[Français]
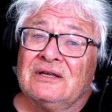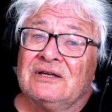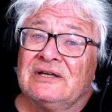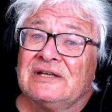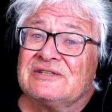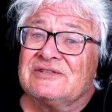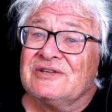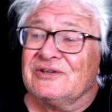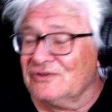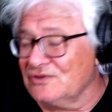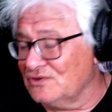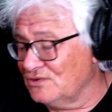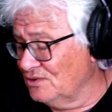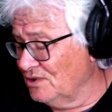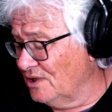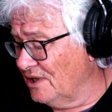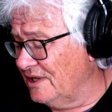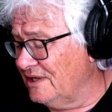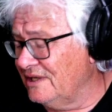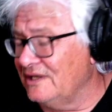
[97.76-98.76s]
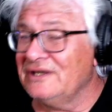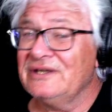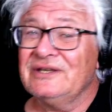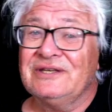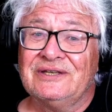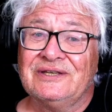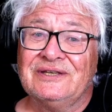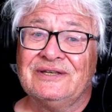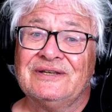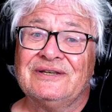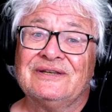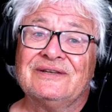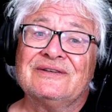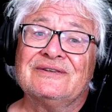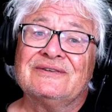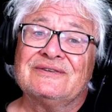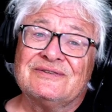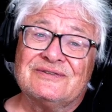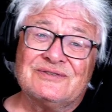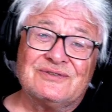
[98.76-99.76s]
la censure et
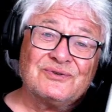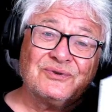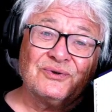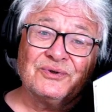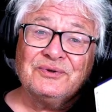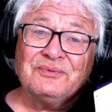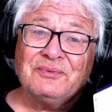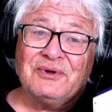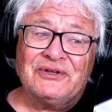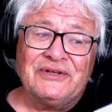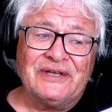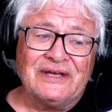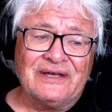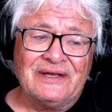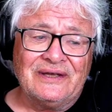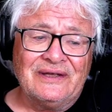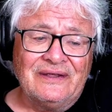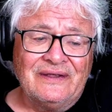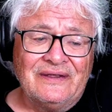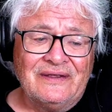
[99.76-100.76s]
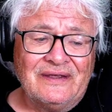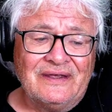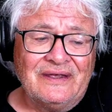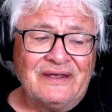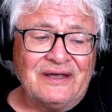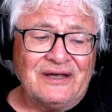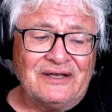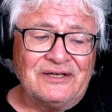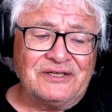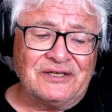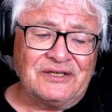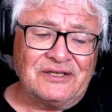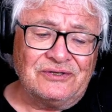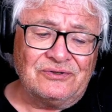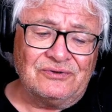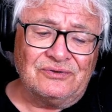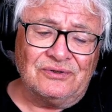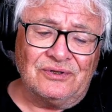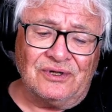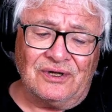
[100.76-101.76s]
ce qu'on demande à,
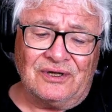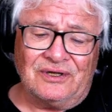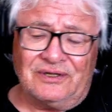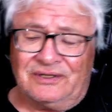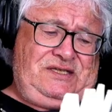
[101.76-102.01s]
l'écriture.